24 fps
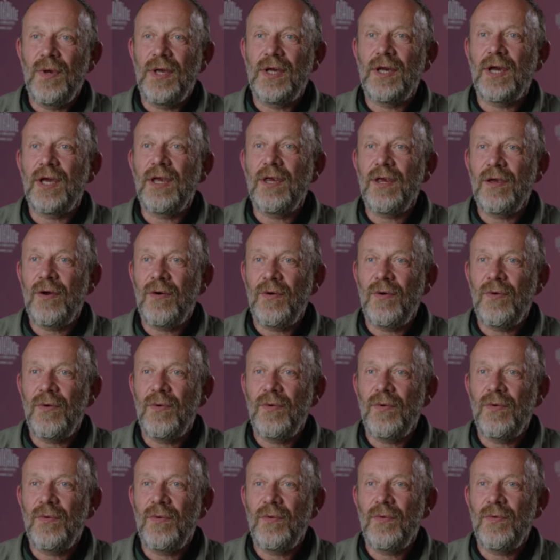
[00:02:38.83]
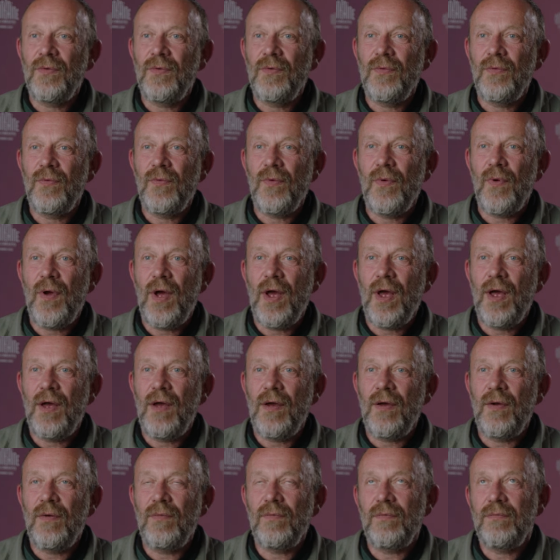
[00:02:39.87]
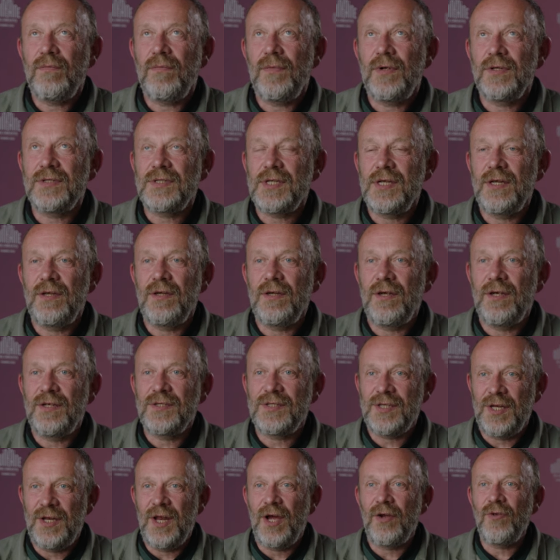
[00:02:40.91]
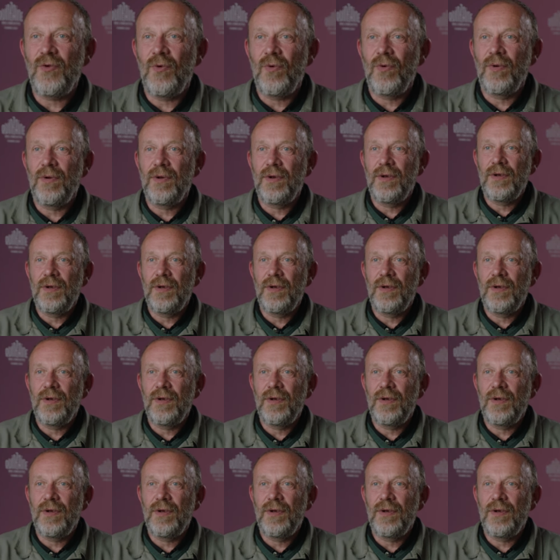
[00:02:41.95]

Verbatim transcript: écrire euh, un, scénario.